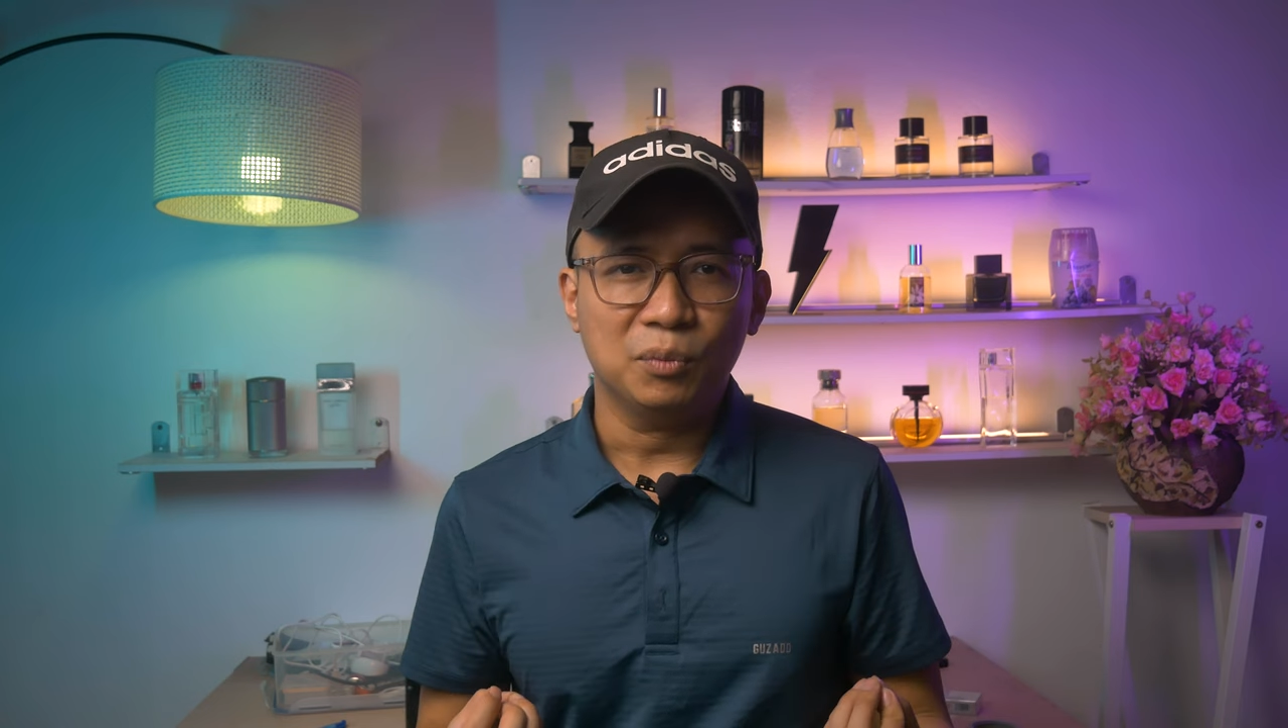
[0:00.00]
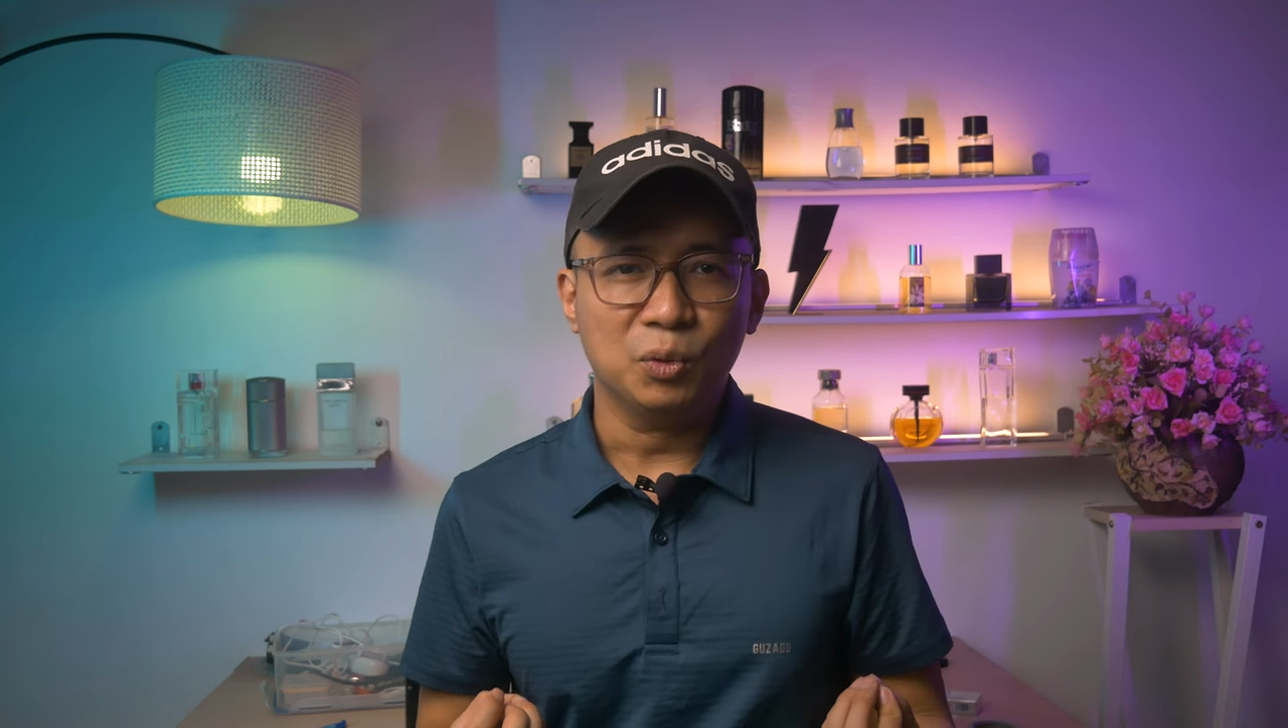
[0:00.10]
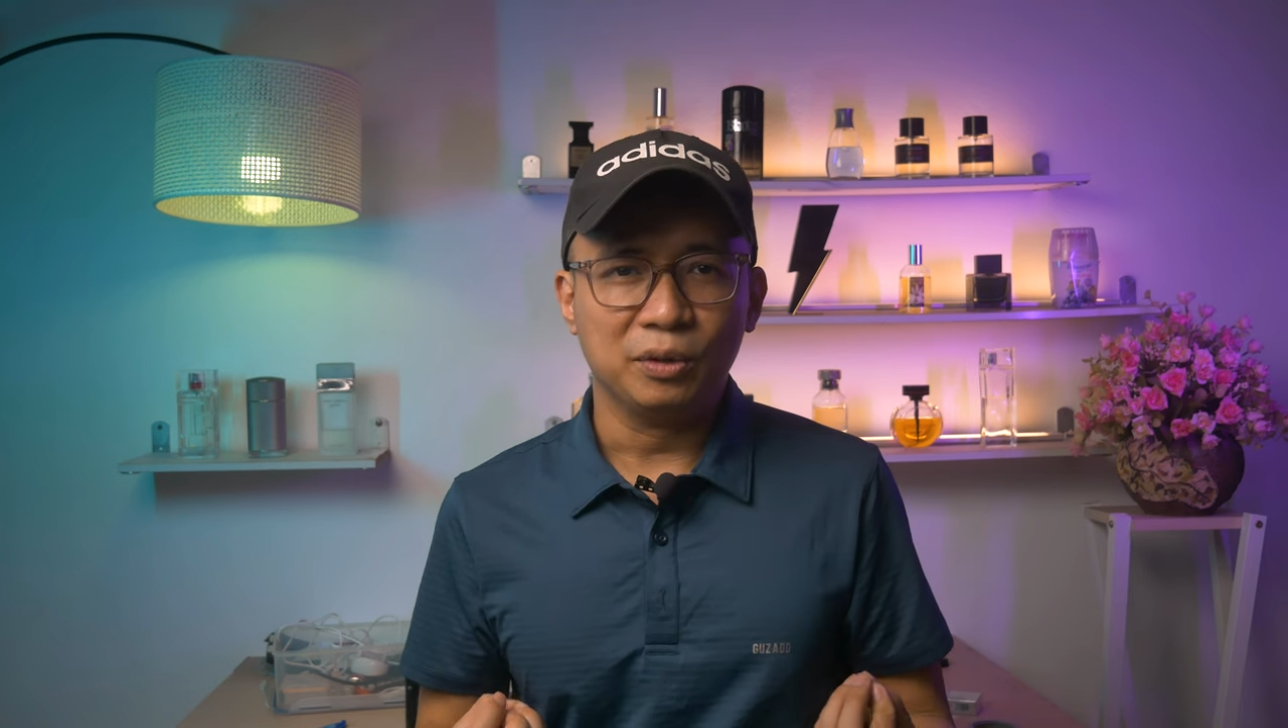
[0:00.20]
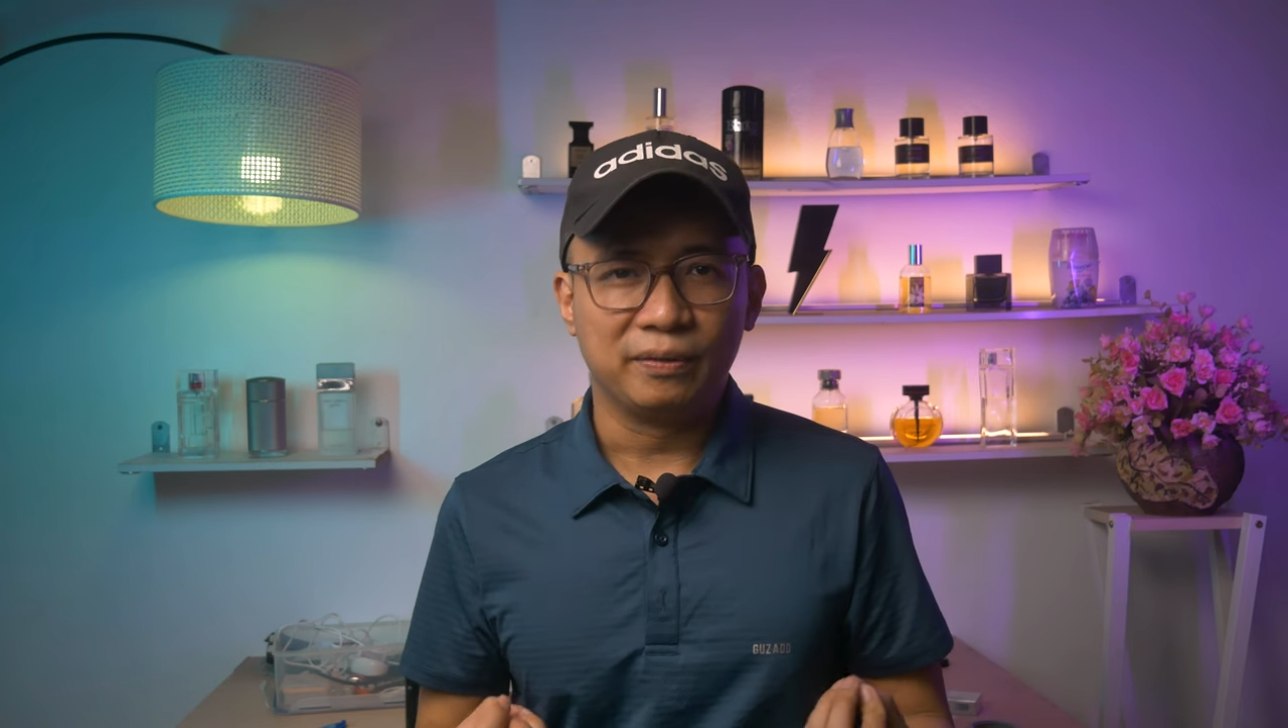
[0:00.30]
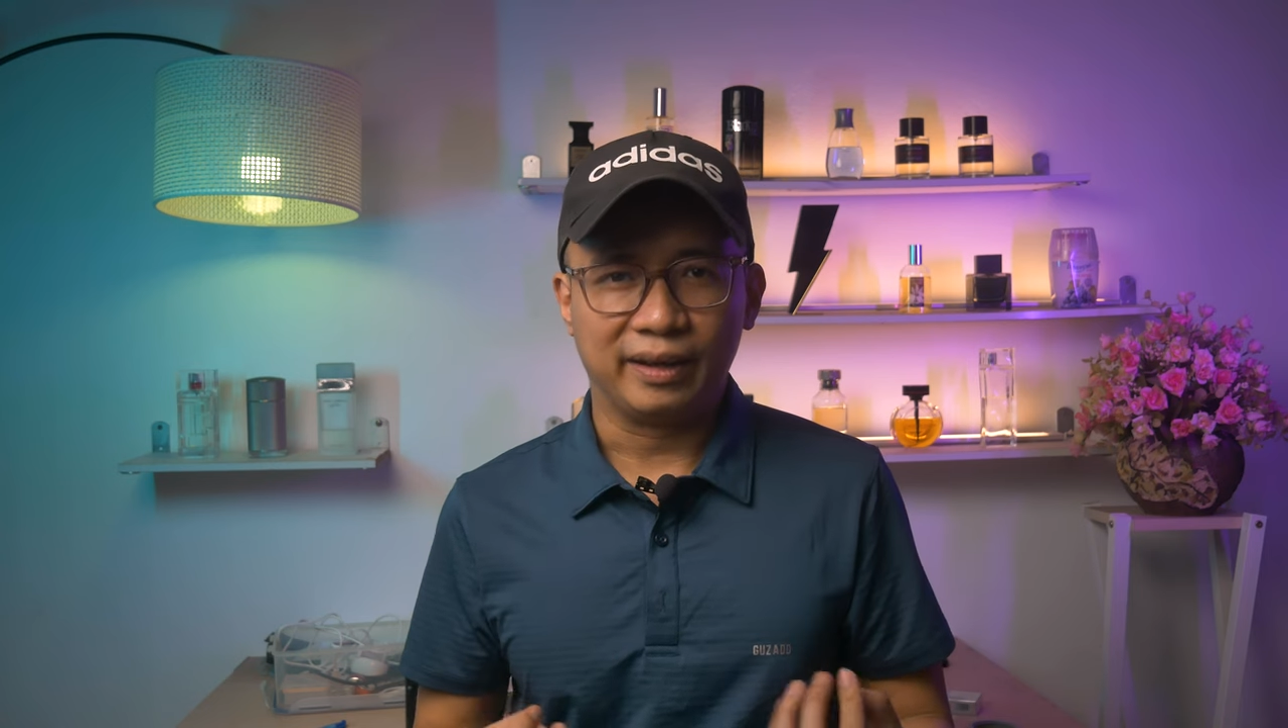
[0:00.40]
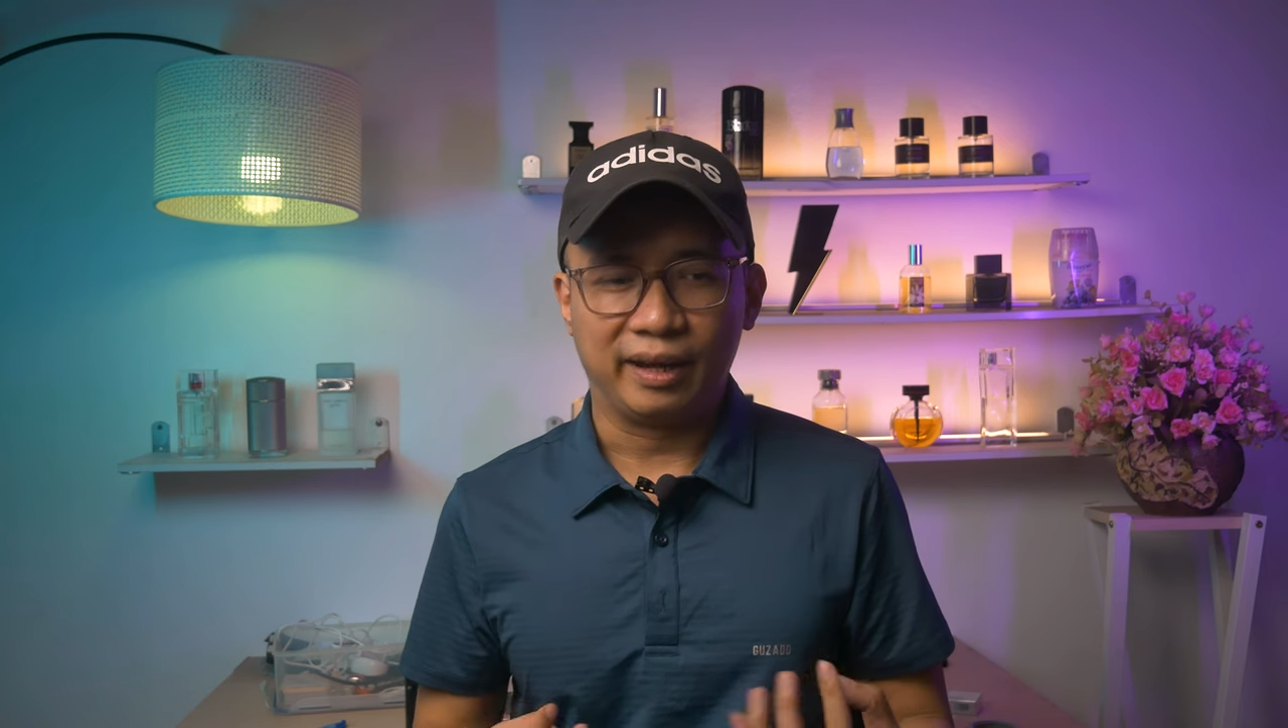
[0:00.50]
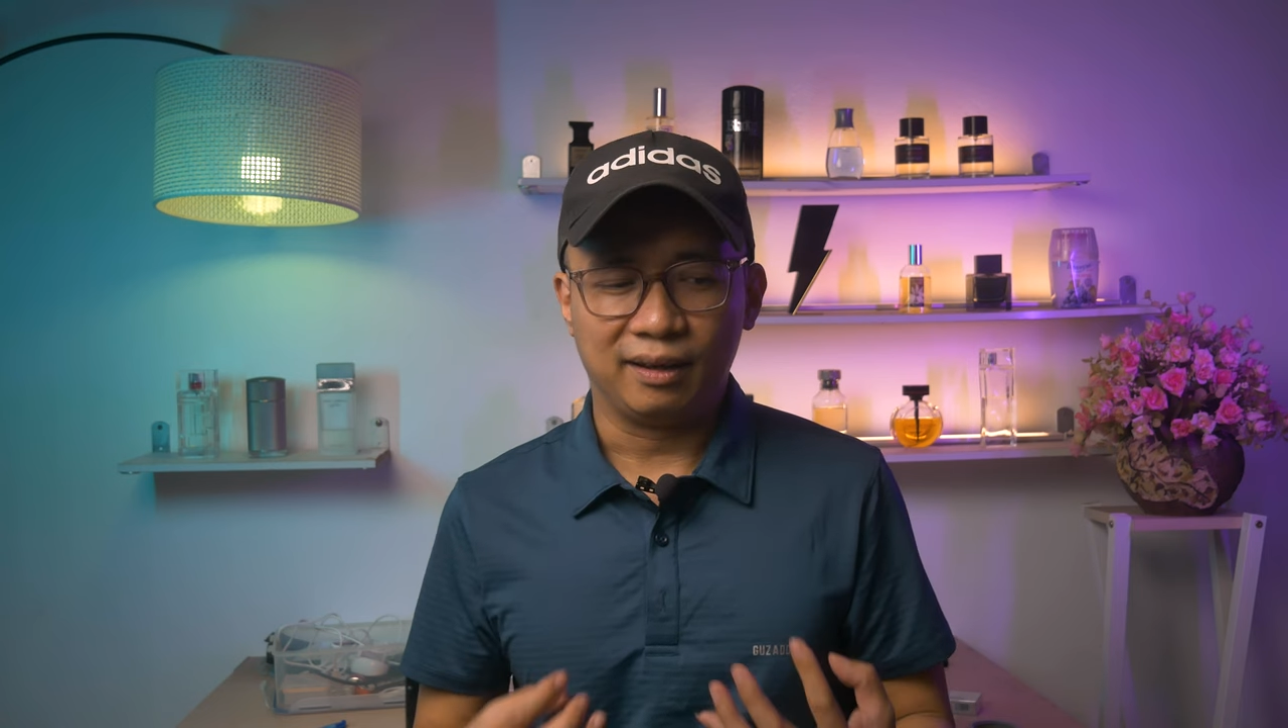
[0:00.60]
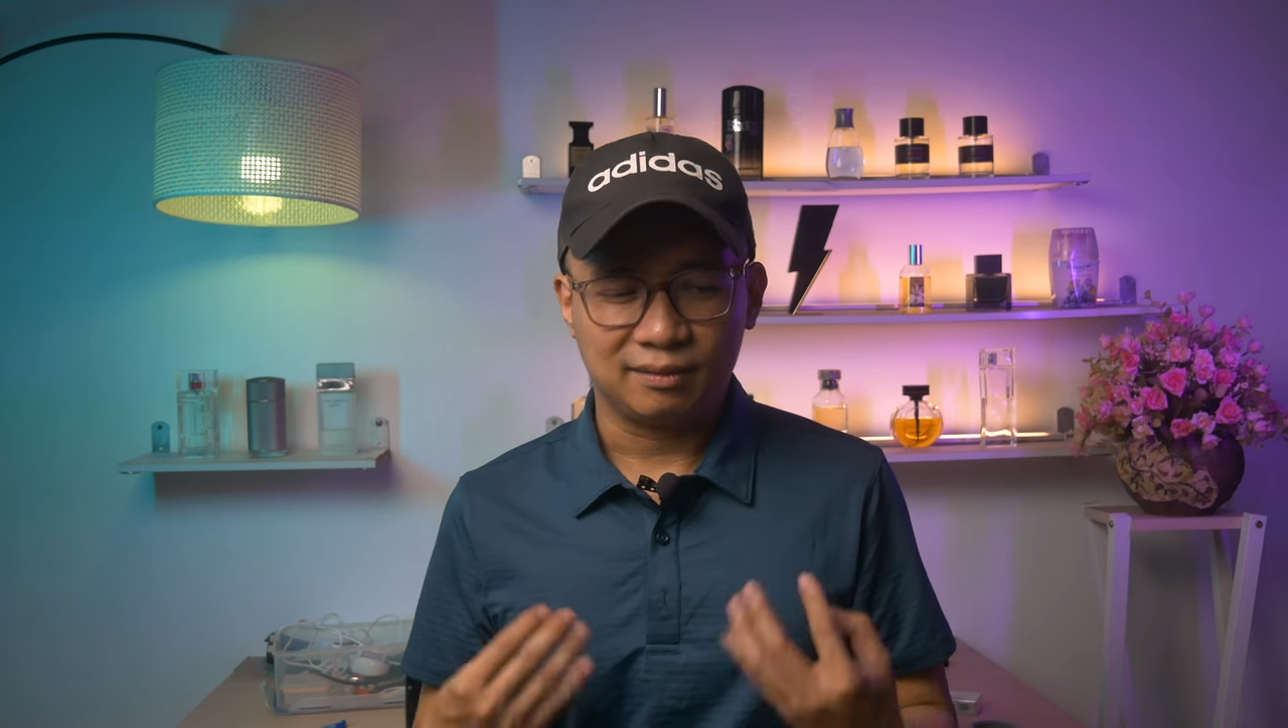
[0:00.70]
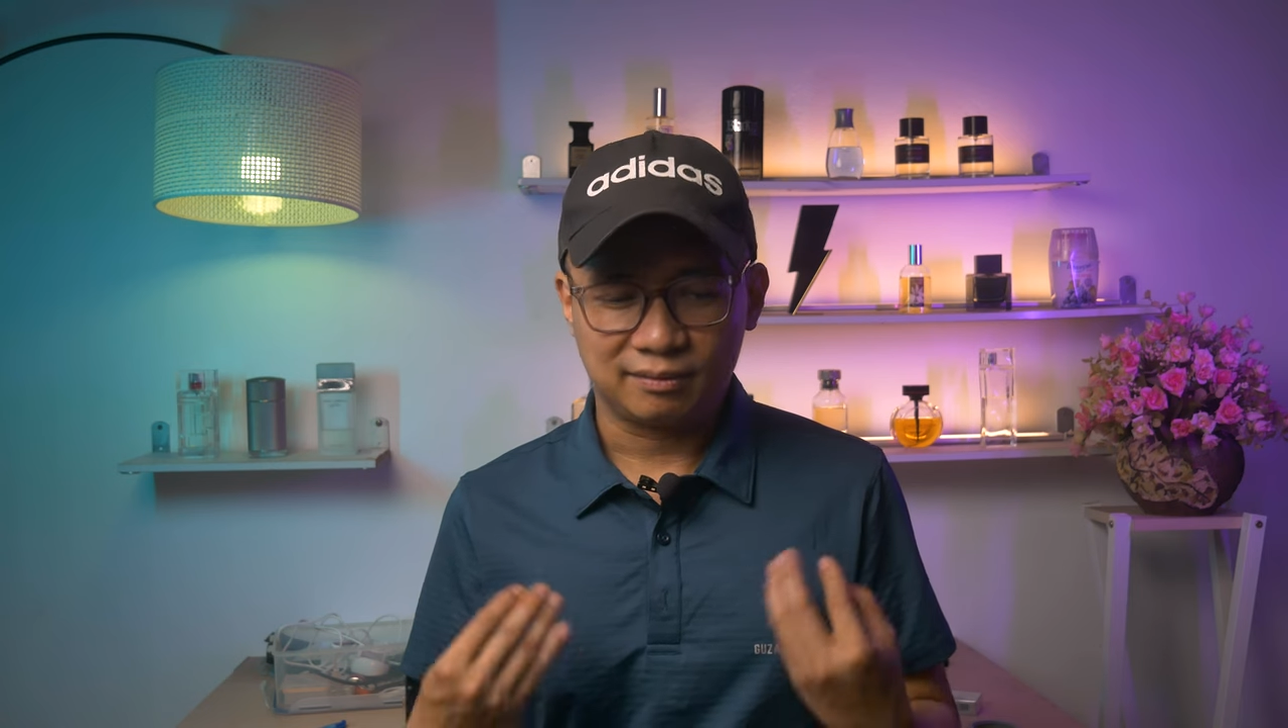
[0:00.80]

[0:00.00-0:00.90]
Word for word: mùi phải